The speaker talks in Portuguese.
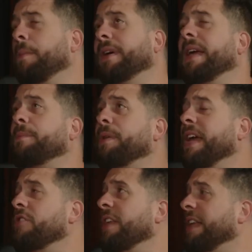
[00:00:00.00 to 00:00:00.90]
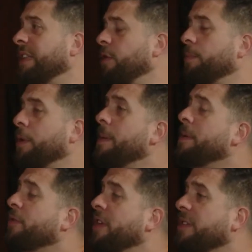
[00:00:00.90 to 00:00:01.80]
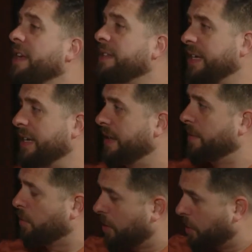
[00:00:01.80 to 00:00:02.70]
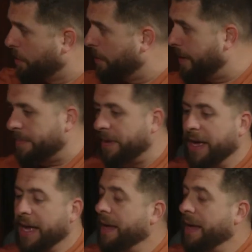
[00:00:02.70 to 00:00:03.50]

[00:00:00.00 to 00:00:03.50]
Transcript: Porque, porque a direita tem um problema diferente da esquerda. Qual que é o problema?